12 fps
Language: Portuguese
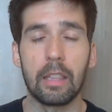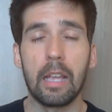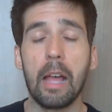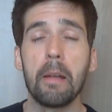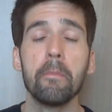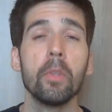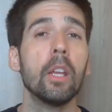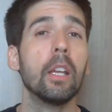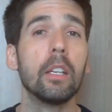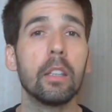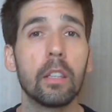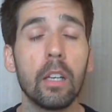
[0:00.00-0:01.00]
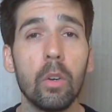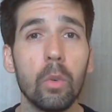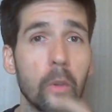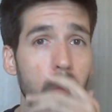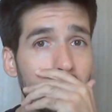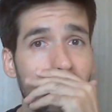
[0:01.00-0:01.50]
tá?
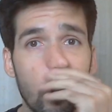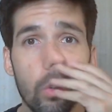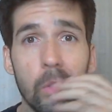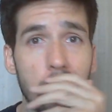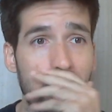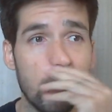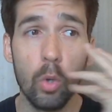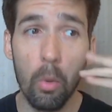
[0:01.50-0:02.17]
Então, o que acontece?